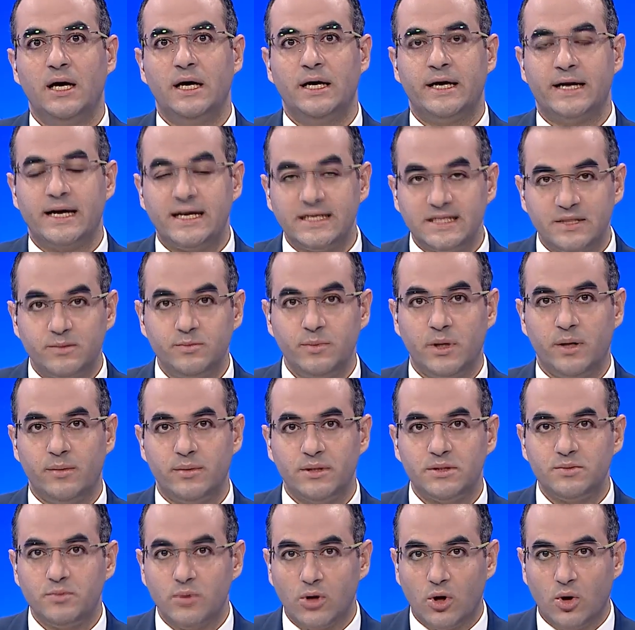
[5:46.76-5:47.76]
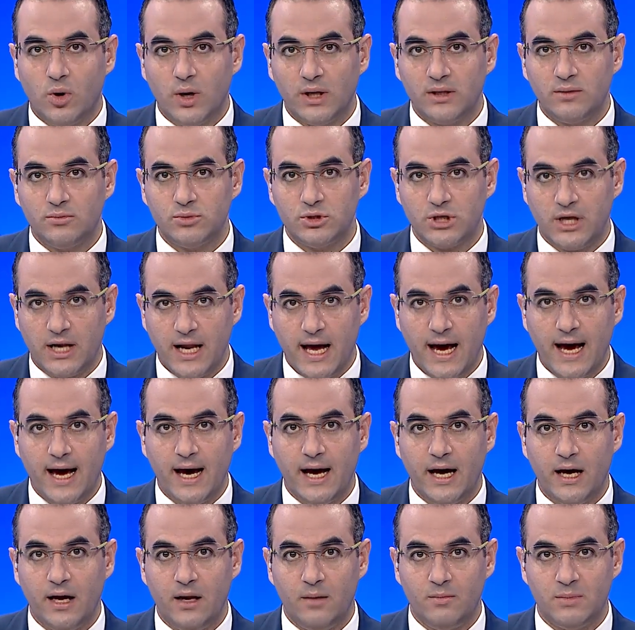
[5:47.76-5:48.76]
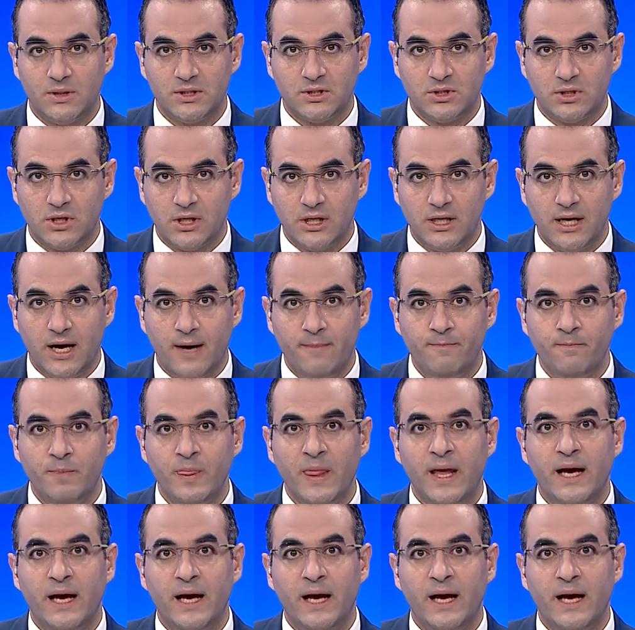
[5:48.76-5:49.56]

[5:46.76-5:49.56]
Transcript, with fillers: رسمي باسم القوات المسلحه المصريه